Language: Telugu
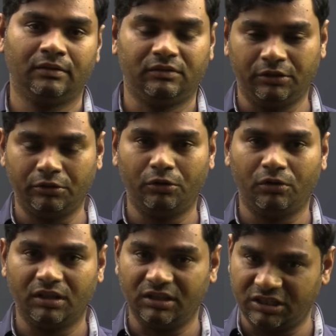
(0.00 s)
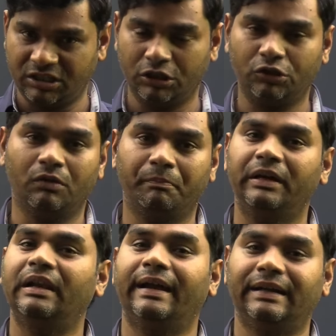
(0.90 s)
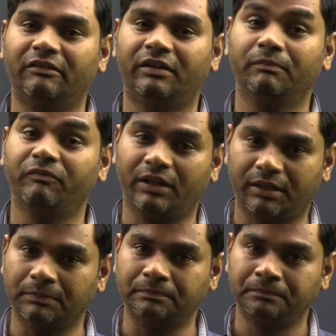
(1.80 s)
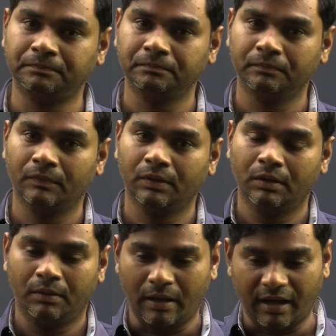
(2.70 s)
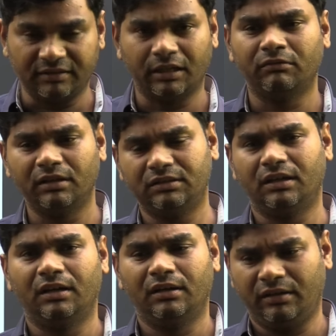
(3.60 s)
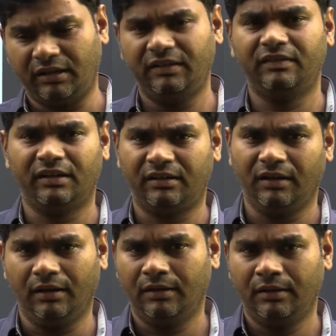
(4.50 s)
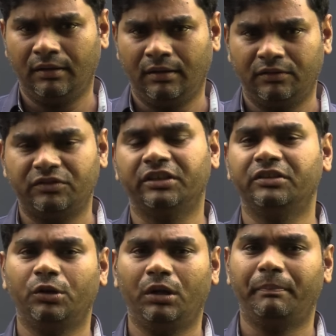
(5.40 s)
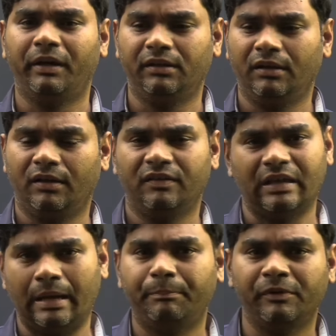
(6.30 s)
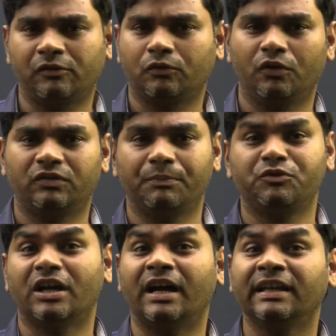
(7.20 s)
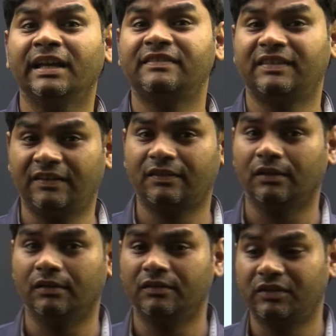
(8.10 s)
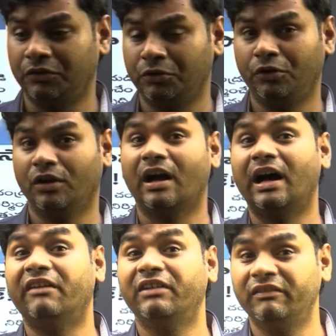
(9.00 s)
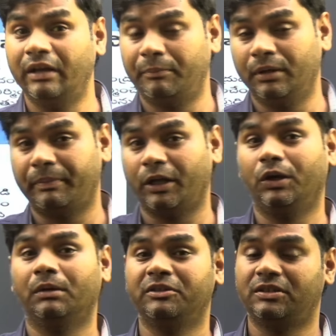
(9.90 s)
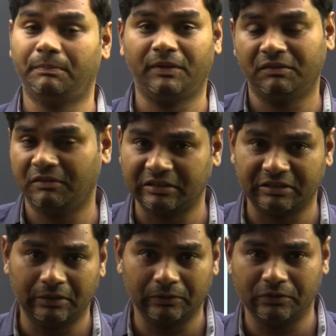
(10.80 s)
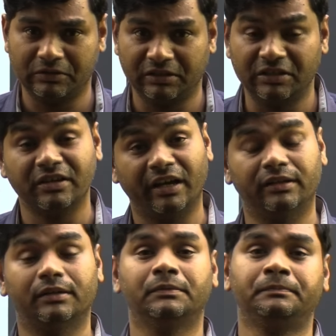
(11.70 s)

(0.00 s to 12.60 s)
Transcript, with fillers: చంద్రుని యొక్క దక్షిణ ధ్రువంపై ల్యాండ్ అవ్వడం విక్రమ్ ఆ తర్వాత రీసెంట్గా చంద్రుని పైన శాంపుల్స్ కోసం చాంగే సిక్స్ చంద్రుని యొక్క ఆవలి వైపున ప్రయోగం అని చెప్పేసి వార్తల్లోకి వచ్చింది చైనా